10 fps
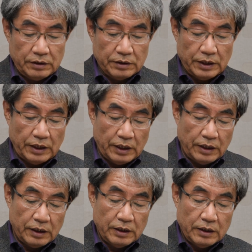음.
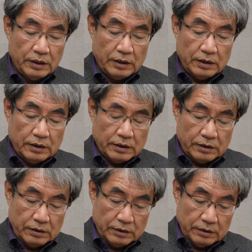여기에
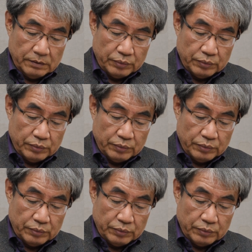그